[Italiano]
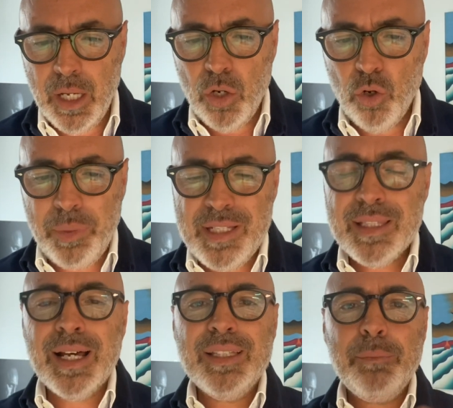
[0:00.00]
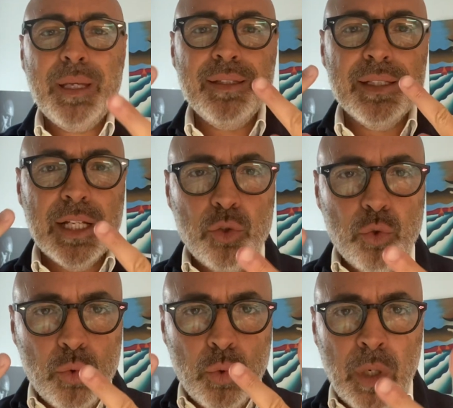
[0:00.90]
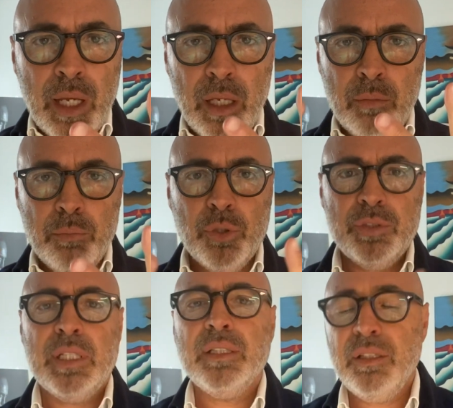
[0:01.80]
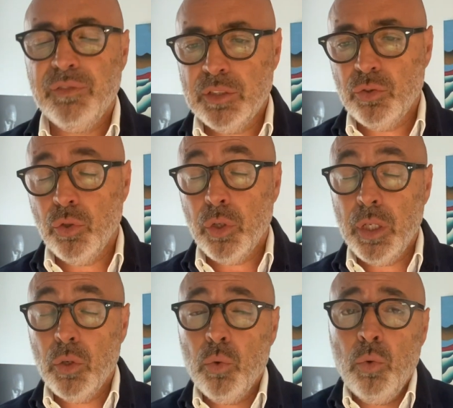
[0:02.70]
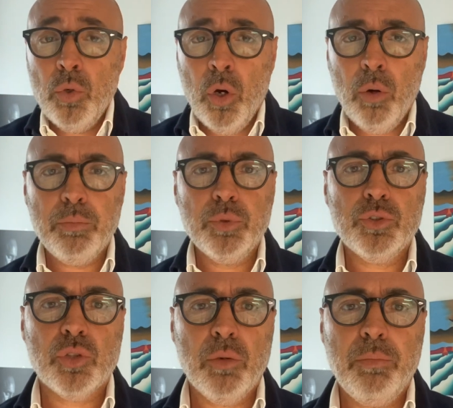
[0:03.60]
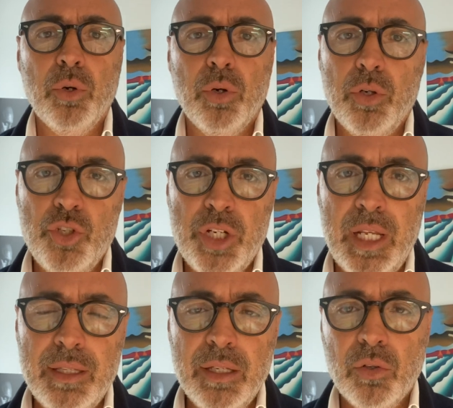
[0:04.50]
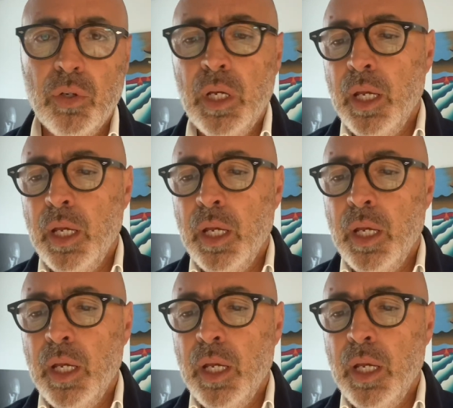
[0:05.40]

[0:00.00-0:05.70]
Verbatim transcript: L'obesità dipende da due importanti fattori. Uno purtroppo genetico.